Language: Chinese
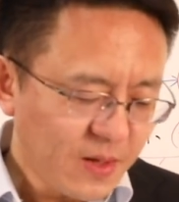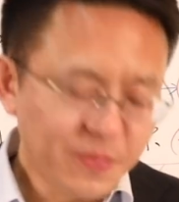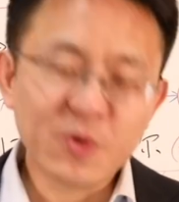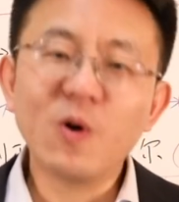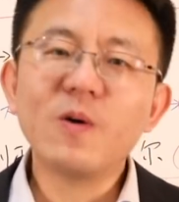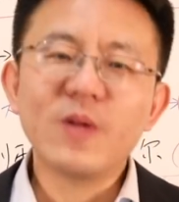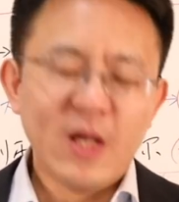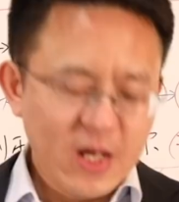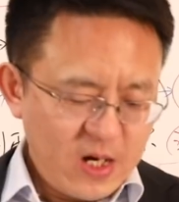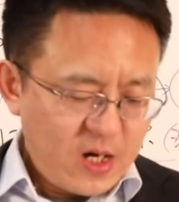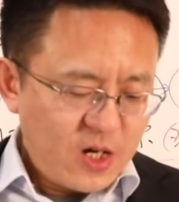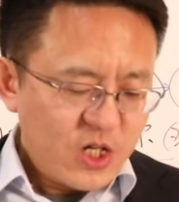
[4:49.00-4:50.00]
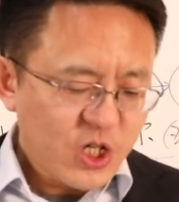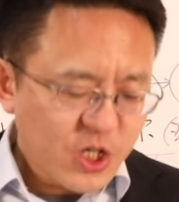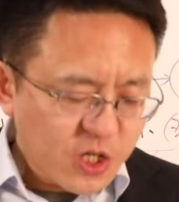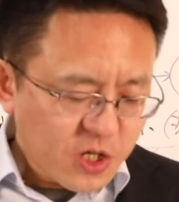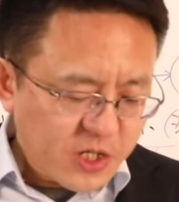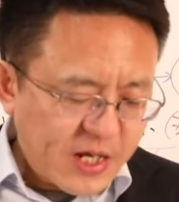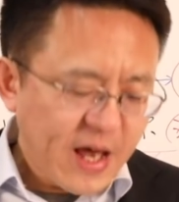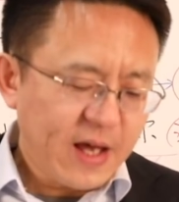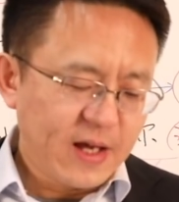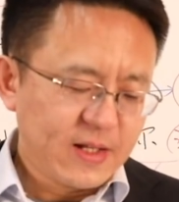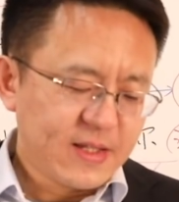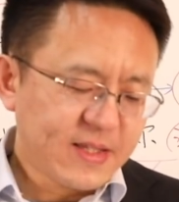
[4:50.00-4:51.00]
比如。世
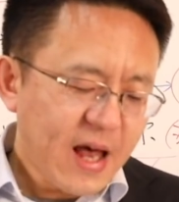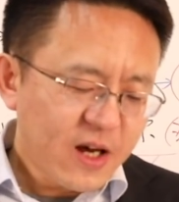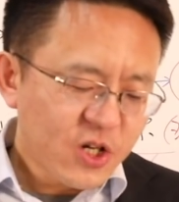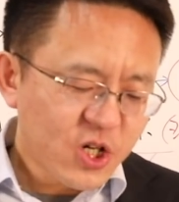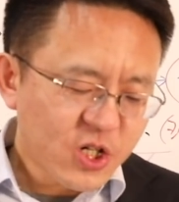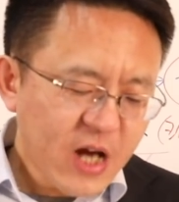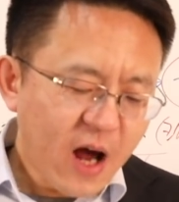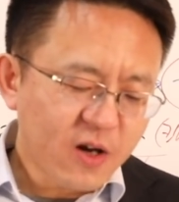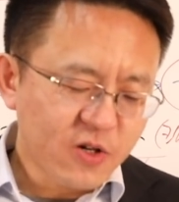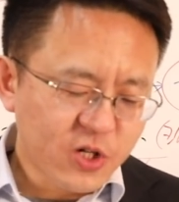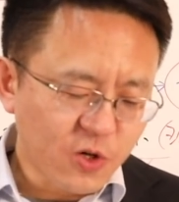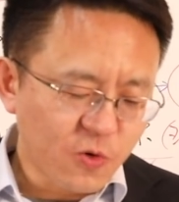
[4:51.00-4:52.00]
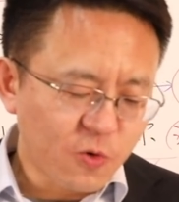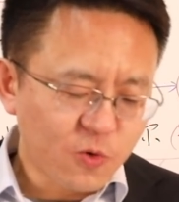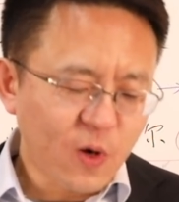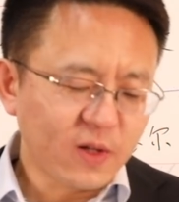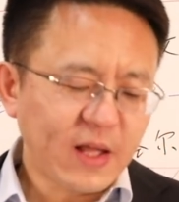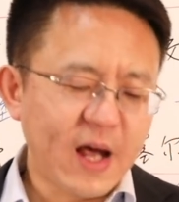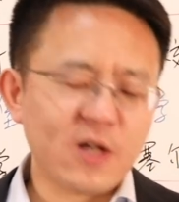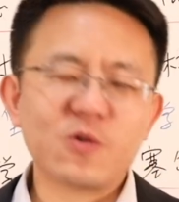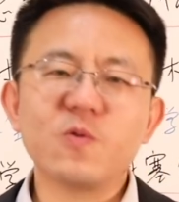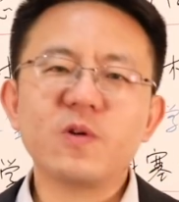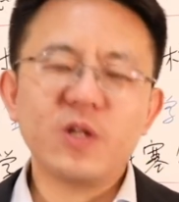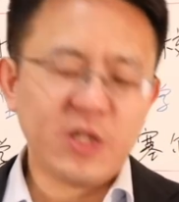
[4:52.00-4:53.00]
界在上手状态
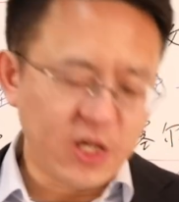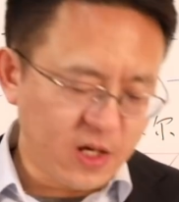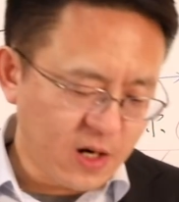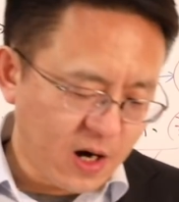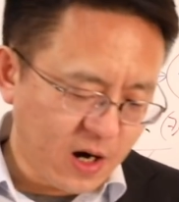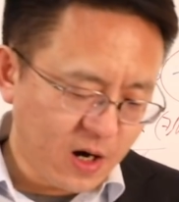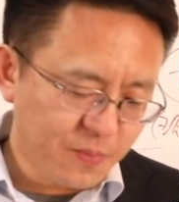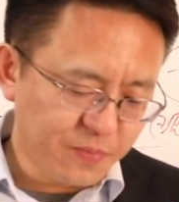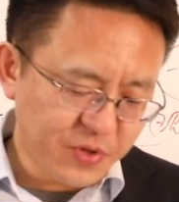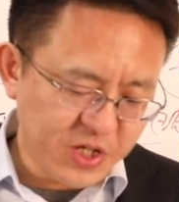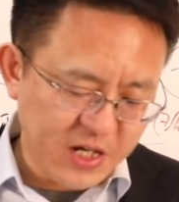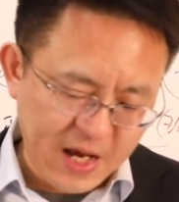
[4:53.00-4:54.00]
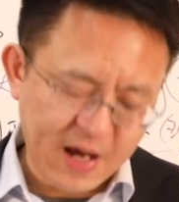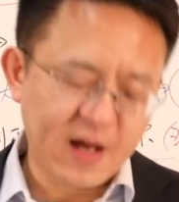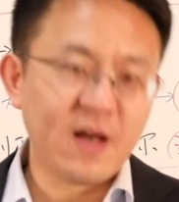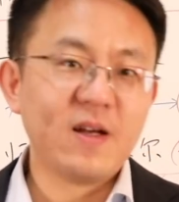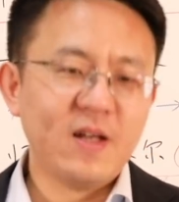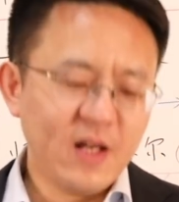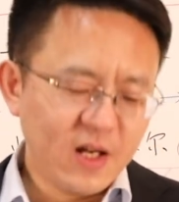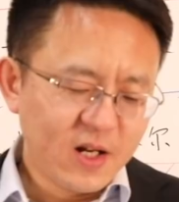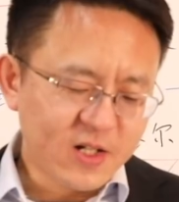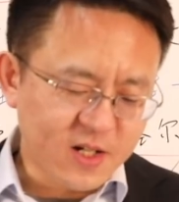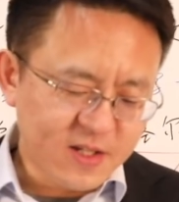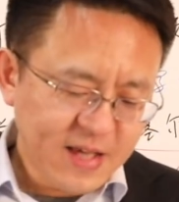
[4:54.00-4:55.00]
中隐而不显，
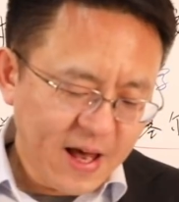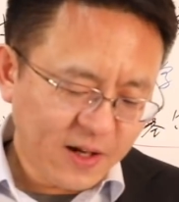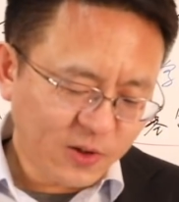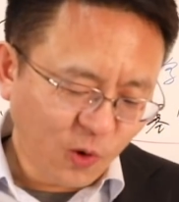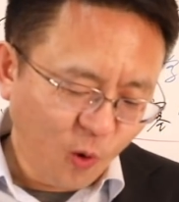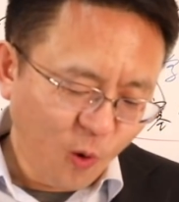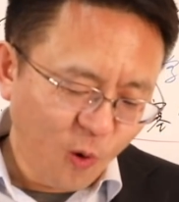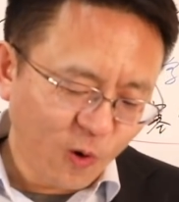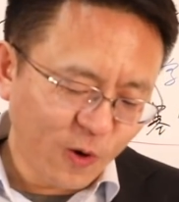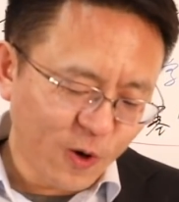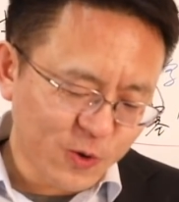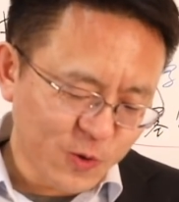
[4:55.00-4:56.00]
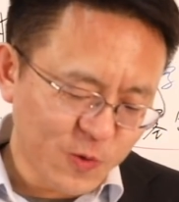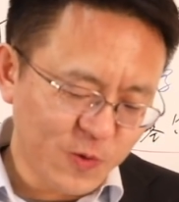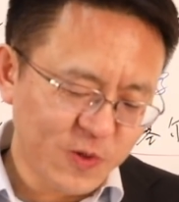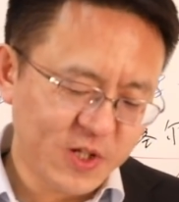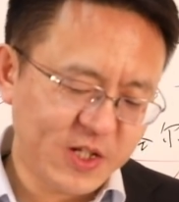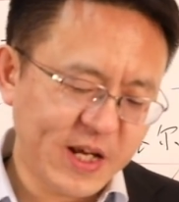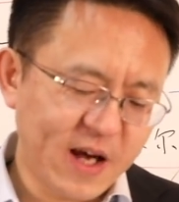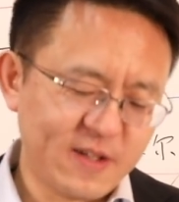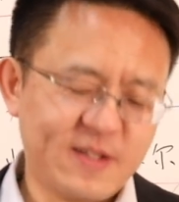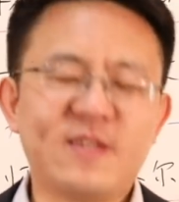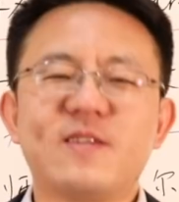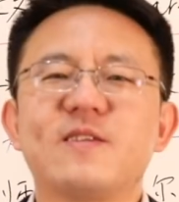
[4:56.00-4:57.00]
只在脱落中向
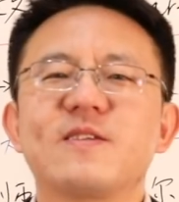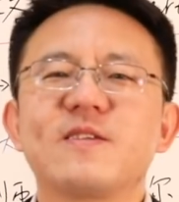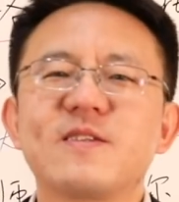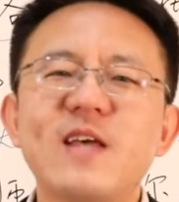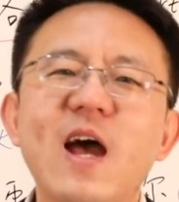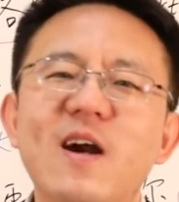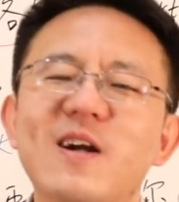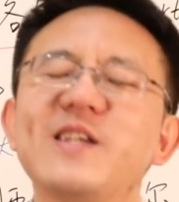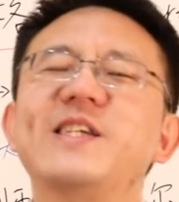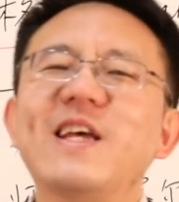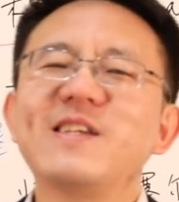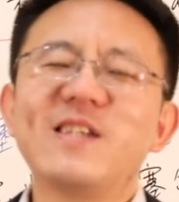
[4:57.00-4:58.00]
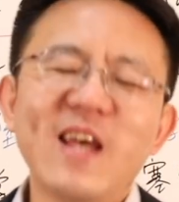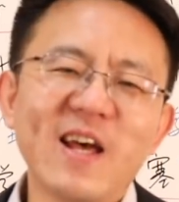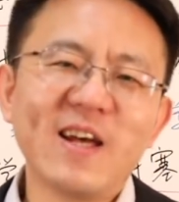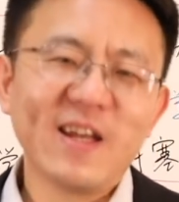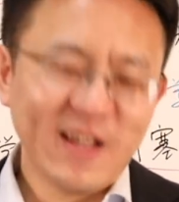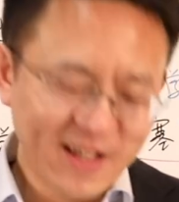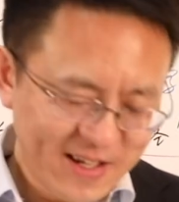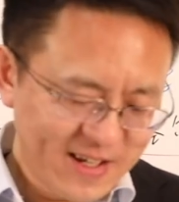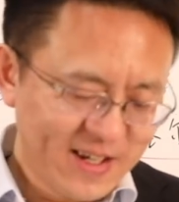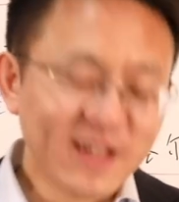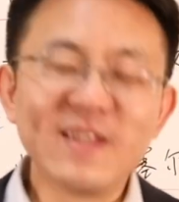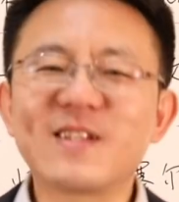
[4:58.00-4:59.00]
此在而显现。
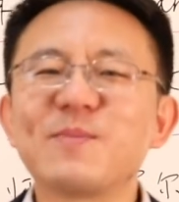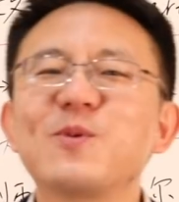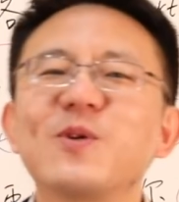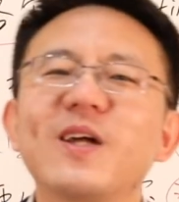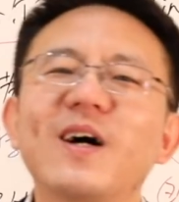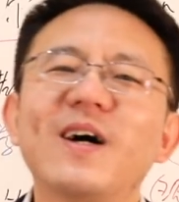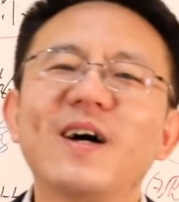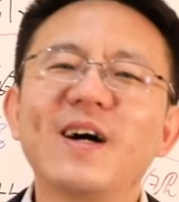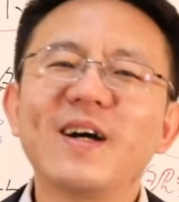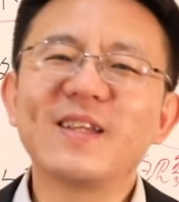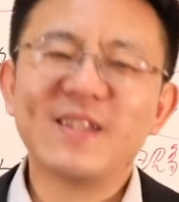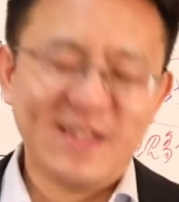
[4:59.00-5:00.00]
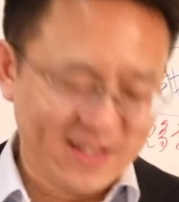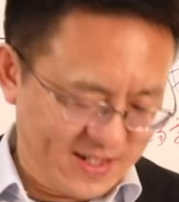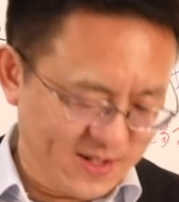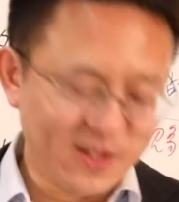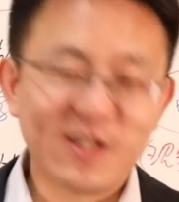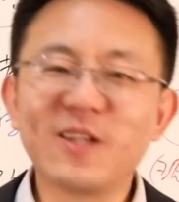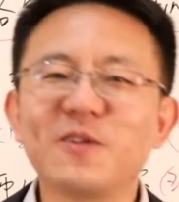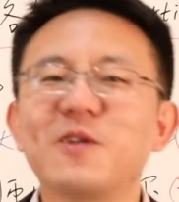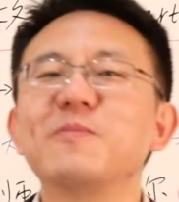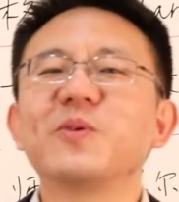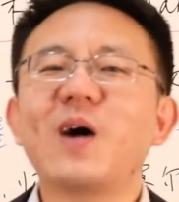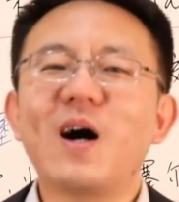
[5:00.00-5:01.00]
你是不是觉得一个都听
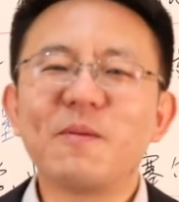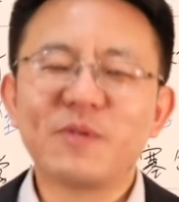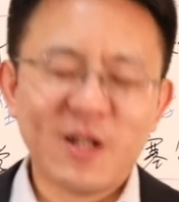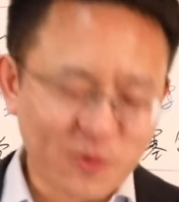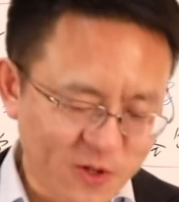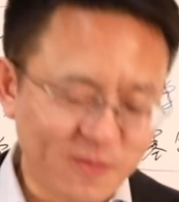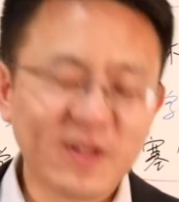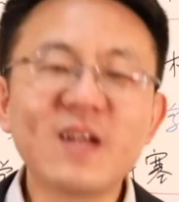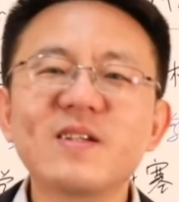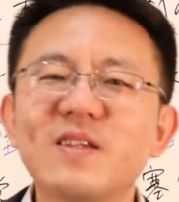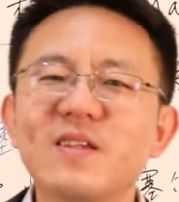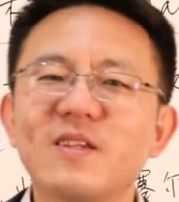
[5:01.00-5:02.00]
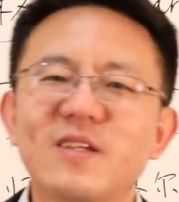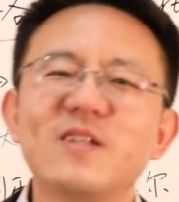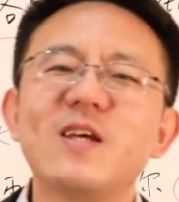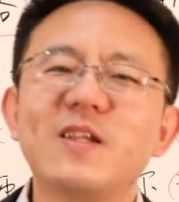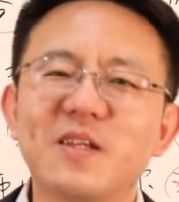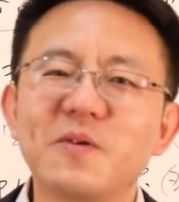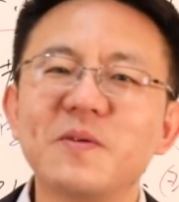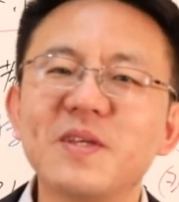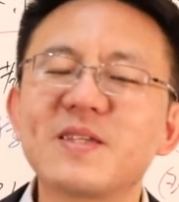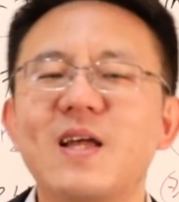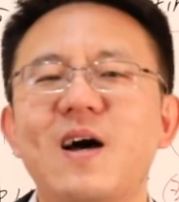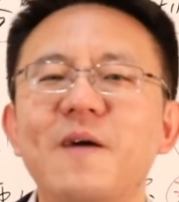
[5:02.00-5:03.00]
不懂啊？不知道说什么，但是听起来挺有意
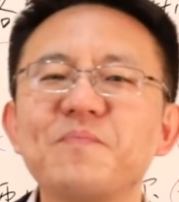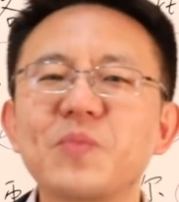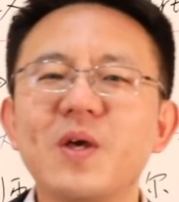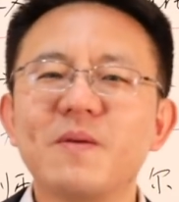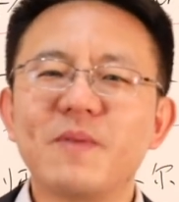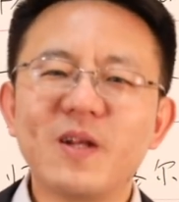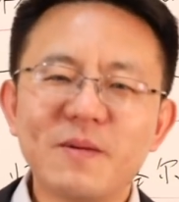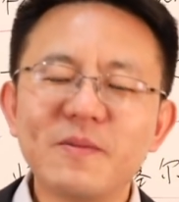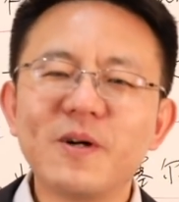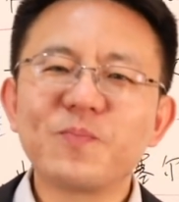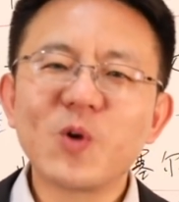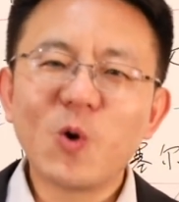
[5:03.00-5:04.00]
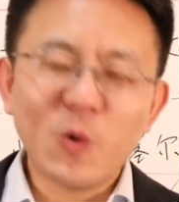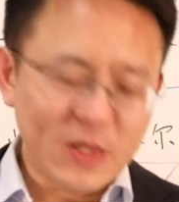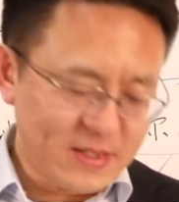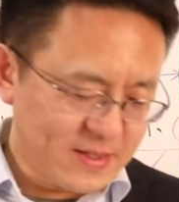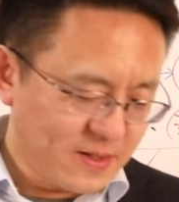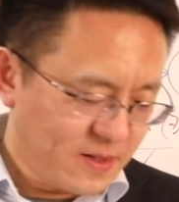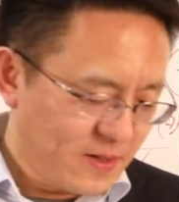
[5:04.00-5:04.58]
思的啊，没那么晦涩